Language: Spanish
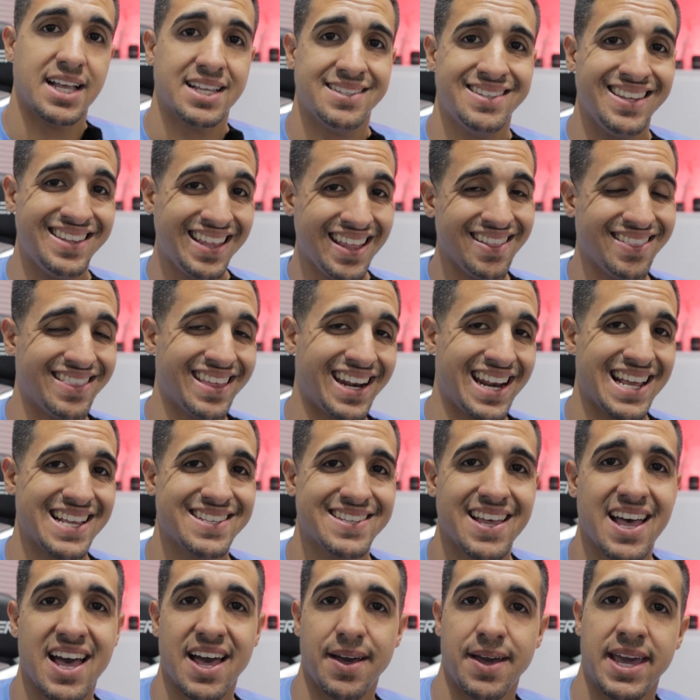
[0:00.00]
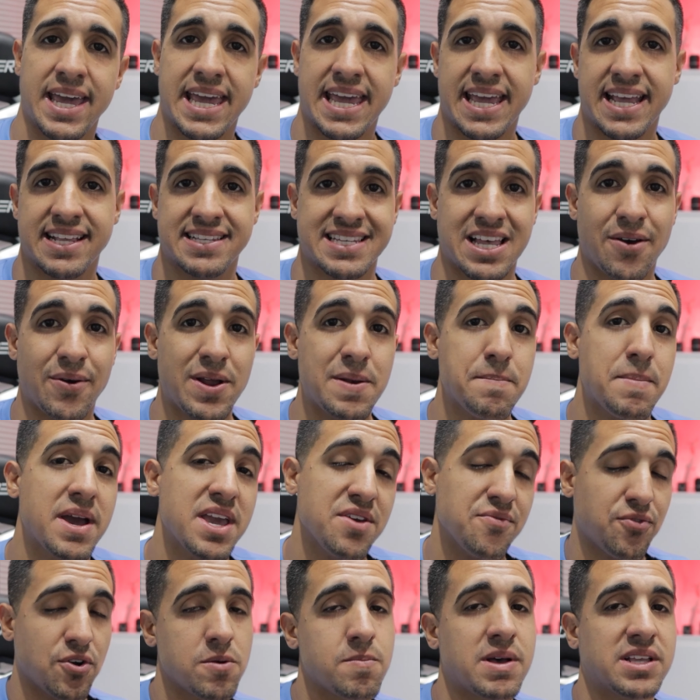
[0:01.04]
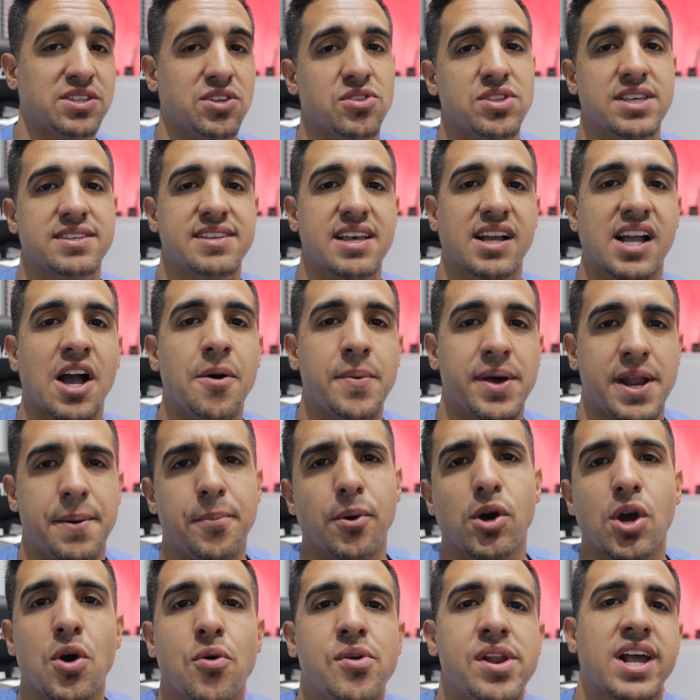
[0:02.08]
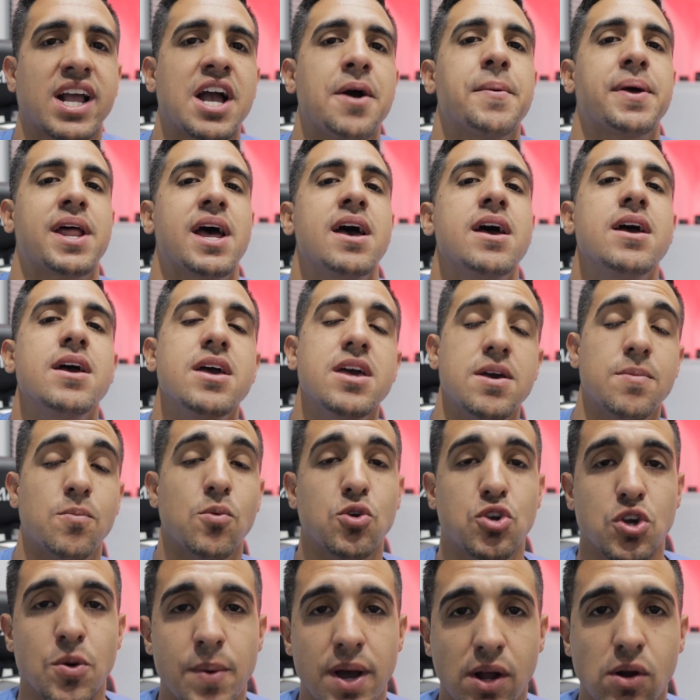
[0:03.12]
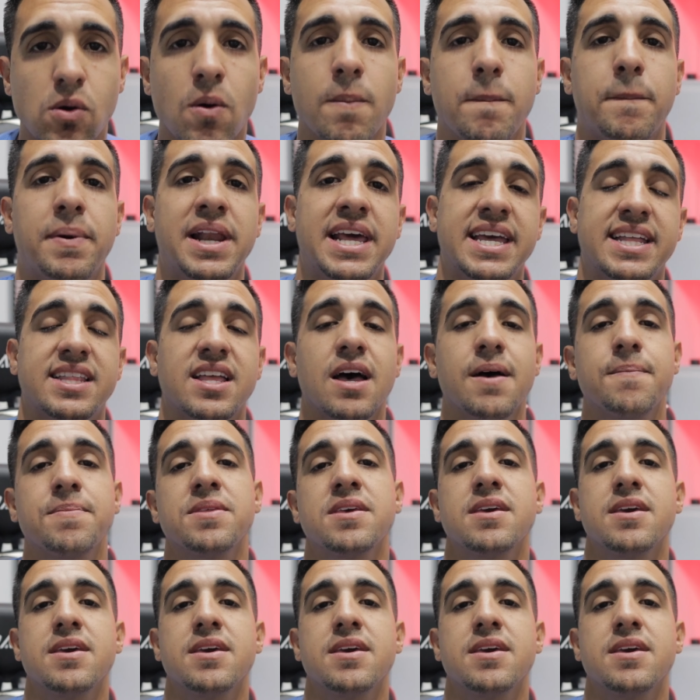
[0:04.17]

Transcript: Si te interesa eh, saber más información de esa cámara, porque es una cámara mucho más completa,